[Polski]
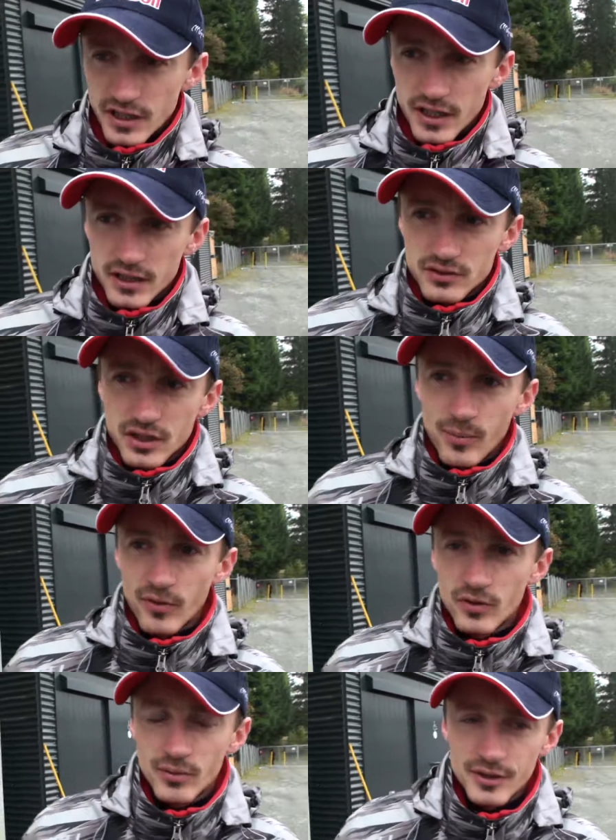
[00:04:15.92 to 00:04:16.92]
tak, no na
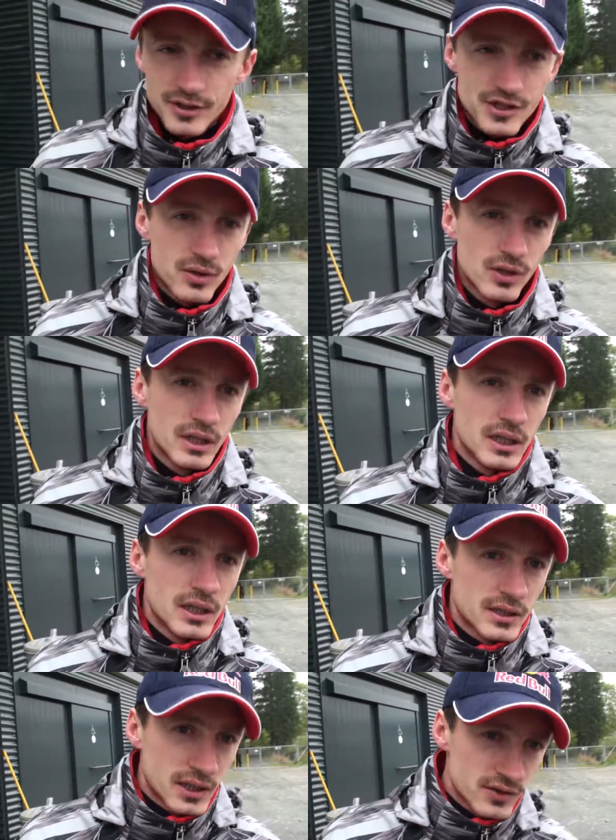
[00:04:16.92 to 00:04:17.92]
pewno będę chciał
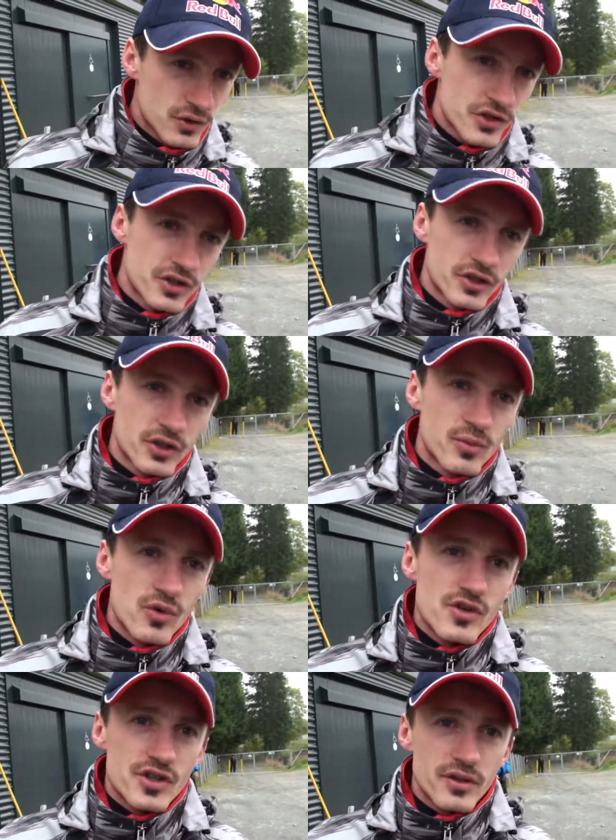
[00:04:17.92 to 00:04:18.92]
teraz wrócić do
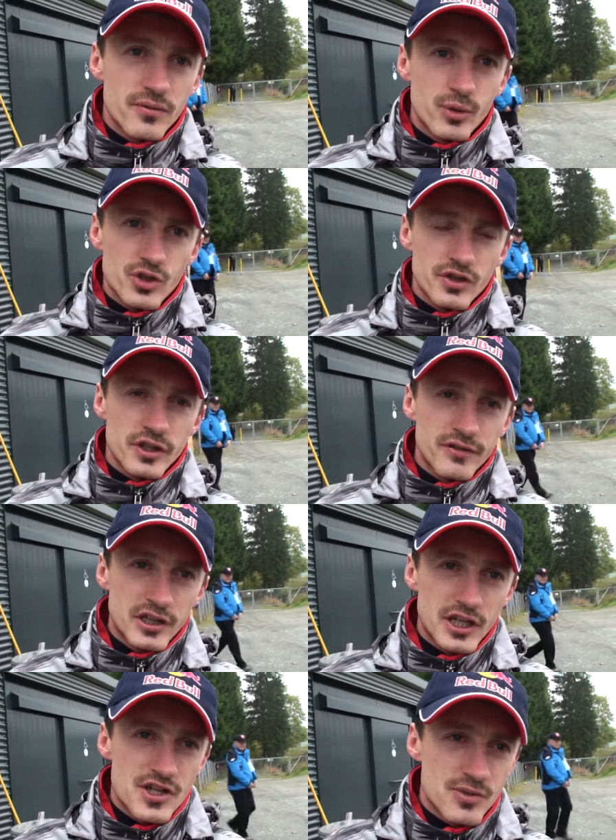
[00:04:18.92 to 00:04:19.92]
domu i się porządnie
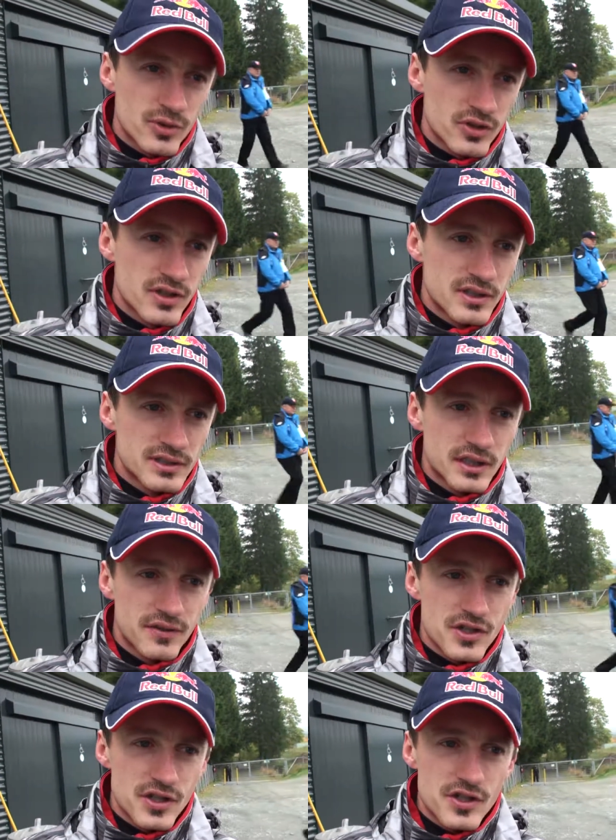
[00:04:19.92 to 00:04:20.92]
wyleczyć, bo to jest
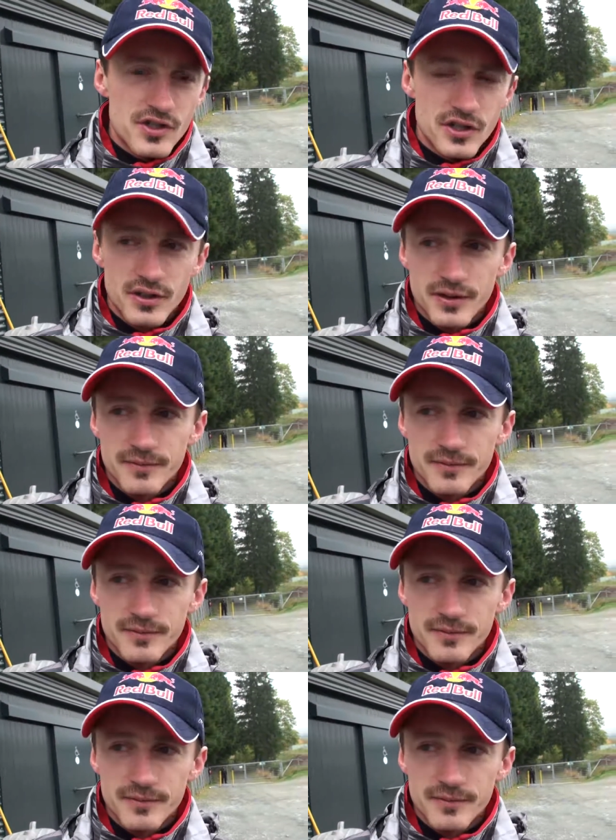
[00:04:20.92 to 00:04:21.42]
najważniejsze.